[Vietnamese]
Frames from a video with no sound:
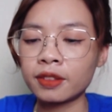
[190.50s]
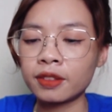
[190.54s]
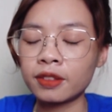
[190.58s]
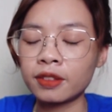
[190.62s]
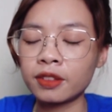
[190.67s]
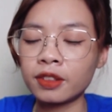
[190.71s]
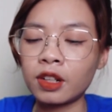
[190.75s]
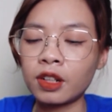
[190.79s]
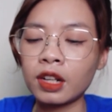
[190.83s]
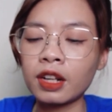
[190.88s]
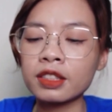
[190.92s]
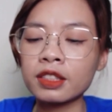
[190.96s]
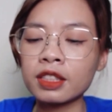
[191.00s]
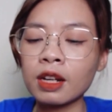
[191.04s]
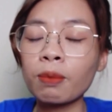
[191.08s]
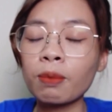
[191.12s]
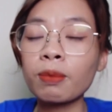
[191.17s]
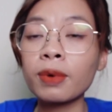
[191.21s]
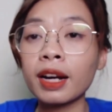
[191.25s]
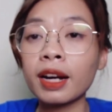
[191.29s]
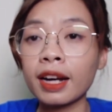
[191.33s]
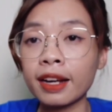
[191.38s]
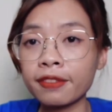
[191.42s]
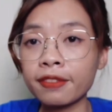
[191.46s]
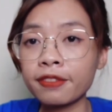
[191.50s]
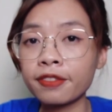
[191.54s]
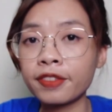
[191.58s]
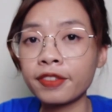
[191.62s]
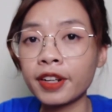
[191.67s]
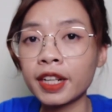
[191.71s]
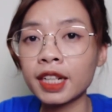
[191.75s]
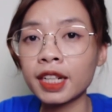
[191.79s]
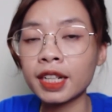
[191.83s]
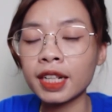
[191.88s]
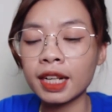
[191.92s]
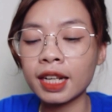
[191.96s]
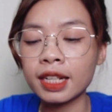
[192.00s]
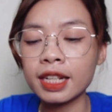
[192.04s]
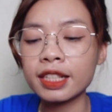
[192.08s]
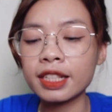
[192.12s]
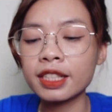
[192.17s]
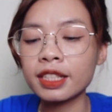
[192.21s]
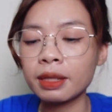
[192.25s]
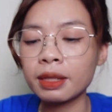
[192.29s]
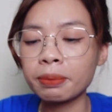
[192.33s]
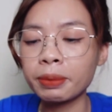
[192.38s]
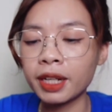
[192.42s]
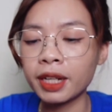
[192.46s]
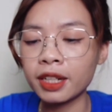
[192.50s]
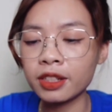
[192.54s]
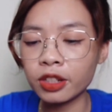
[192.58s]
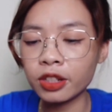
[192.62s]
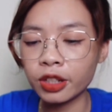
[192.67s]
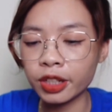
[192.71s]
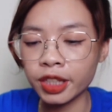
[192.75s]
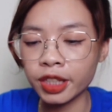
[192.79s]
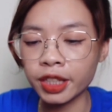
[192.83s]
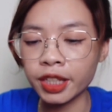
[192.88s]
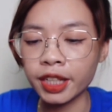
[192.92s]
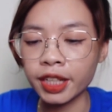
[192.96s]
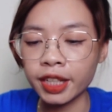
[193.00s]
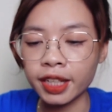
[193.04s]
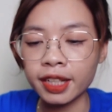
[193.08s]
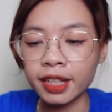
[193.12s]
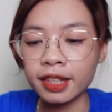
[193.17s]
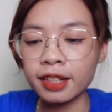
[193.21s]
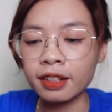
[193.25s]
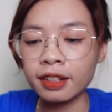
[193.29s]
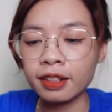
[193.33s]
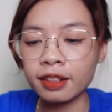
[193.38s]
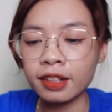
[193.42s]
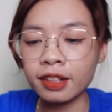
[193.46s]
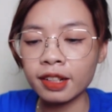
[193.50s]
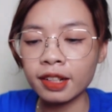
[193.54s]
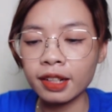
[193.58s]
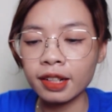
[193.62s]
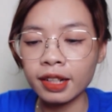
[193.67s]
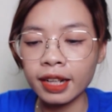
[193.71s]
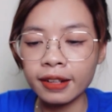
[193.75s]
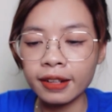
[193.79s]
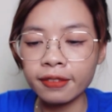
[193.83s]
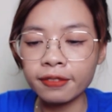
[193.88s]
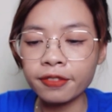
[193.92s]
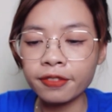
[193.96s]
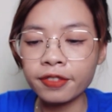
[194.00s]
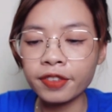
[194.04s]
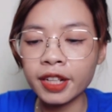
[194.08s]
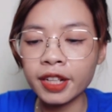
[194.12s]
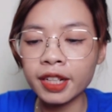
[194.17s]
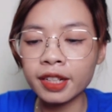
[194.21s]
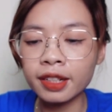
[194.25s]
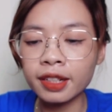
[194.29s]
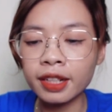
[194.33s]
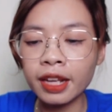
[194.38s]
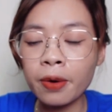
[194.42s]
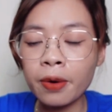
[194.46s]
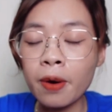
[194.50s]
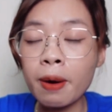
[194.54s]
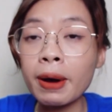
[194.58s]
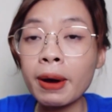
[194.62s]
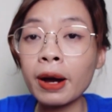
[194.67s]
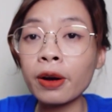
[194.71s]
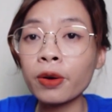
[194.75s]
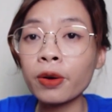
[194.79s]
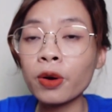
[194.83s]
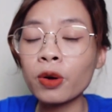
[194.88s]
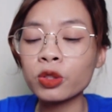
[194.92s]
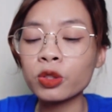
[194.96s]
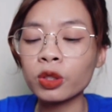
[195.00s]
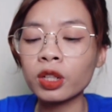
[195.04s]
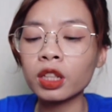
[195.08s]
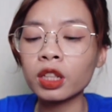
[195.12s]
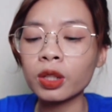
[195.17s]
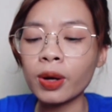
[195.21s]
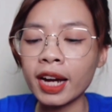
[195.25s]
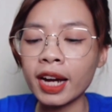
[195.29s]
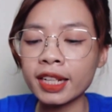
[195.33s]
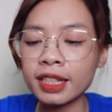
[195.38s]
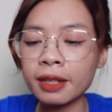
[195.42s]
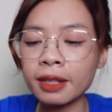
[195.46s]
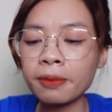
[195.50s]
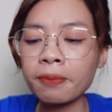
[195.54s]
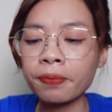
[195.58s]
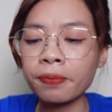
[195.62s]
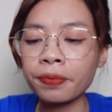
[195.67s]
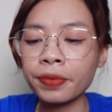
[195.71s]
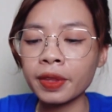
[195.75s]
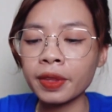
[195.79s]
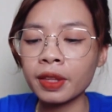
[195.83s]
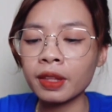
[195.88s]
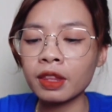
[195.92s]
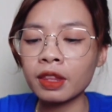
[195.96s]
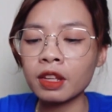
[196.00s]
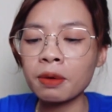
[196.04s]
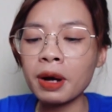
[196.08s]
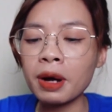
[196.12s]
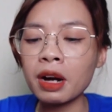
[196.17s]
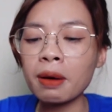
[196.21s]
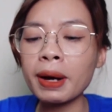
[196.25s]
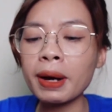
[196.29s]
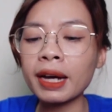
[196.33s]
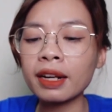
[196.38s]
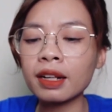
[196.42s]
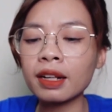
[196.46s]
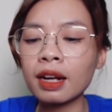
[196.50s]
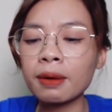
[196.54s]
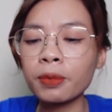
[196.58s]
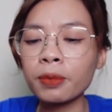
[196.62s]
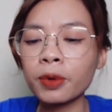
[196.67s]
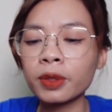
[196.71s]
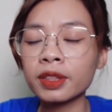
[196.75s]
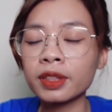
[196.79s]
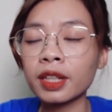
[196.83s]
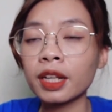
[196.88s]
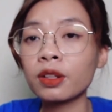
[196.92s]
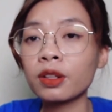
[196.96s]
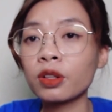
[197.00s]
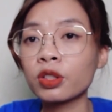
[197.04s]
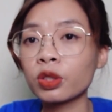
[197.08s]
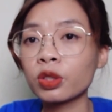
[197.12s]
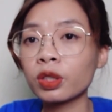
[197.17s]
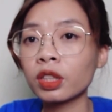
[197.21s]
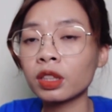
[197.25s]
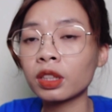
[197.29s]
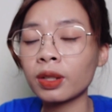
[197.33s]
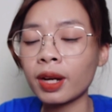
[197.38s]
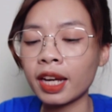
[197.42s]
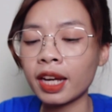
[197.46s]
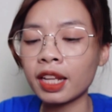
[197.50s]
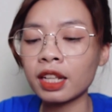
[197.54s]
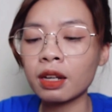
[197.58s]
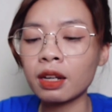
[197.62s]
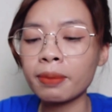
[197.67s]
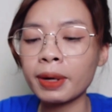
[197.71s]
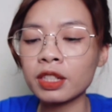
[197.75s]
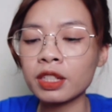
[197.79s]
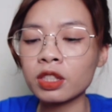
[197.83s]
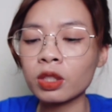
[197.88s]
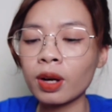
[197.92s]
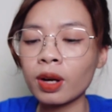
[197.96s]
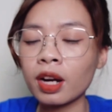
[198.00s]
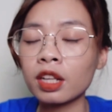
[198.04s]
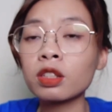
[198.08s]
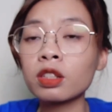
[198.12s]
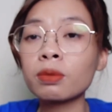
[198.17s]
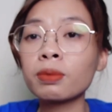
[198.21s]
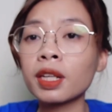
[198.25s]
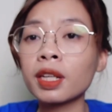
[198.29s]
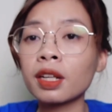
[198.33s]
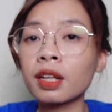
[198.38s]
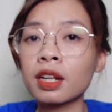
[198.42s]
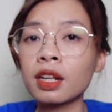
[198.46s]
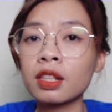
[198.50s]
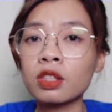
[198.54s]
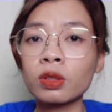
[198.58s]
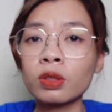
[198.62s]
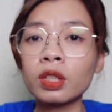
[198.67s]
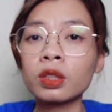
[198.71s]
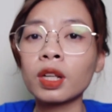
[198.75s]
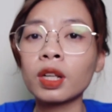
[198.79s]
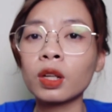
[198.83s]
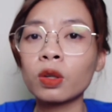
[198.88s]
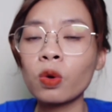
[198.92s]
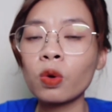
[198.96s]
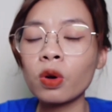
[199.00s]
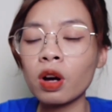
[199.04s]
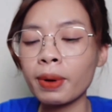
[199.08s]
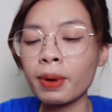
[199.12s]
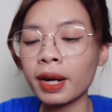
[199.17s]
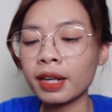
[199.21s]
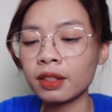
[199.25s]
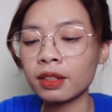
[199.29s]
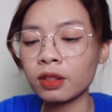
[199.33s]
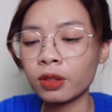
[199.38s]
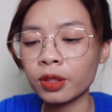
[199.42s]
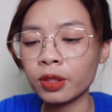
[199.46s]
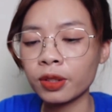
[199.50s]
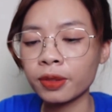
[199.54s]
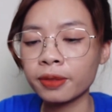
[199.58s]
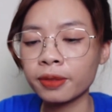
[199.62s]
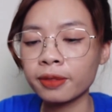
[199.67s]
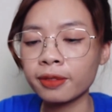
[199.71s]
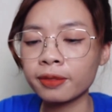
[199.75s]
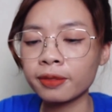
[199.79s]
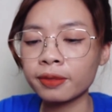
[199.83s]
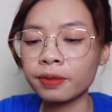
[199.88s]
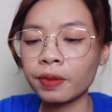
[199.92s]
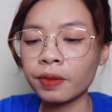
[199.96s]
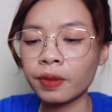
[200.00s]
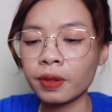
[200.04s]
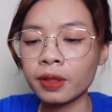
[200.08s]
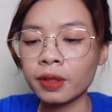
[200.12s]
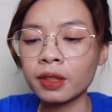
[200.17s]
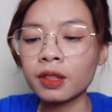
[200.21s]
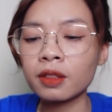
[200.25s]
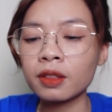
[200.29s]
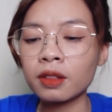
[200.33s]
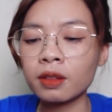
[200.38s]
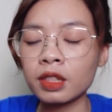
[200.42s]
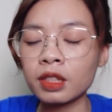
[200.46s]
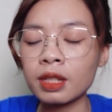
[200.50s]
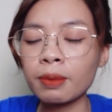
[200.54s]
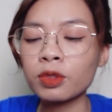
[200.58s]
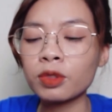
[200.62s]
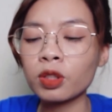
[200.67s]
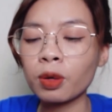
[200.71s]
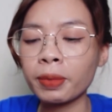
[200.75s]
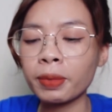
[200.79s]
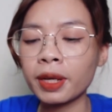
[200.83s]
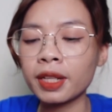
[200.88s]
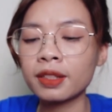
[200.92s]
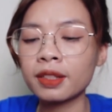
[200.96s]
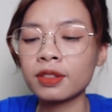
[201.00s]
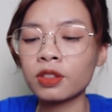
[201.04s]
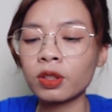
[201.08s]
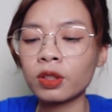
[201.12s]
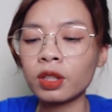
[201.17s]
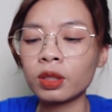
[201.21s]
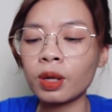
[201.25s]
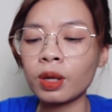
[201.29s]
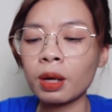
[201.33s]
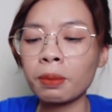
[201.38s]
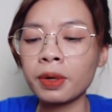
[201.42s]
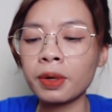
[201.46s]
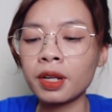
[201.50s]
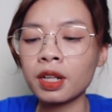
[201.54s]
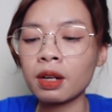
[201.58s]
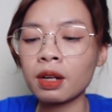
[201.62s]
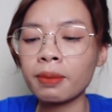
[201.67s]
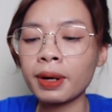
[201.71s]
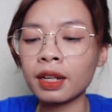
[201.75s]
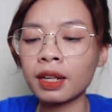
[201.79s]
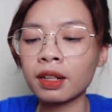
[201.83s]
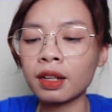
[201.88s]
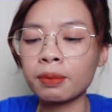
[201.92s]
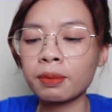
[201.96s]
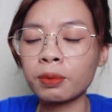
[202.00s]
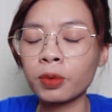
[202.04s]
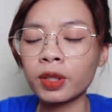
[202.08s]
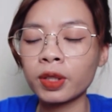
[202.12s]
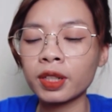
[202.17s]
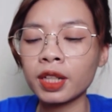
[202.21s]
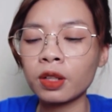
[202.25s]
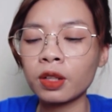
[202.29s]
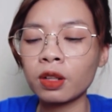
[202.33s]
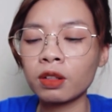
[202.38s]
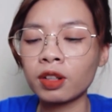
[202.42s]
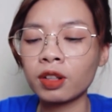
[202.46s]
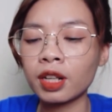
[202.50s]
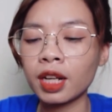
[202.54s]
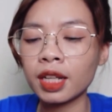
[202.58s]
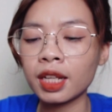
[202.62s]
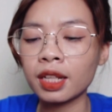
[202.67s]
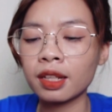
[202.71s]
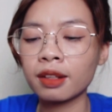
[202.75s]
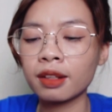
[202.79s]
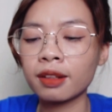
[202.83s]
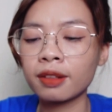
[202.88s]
Rồi đó là xong cái phần địa chỉ mới rồi. Đến phần banggo số điện thoại nhé. Nếu mà các bạn muốn thay đổi số điện thoại thì các bạn xóa cho mình cái số điện thoại cũ các bạn đi thôi. Nhập cho mình số điện thoại mới các bạn muốn thay đổi vào đây.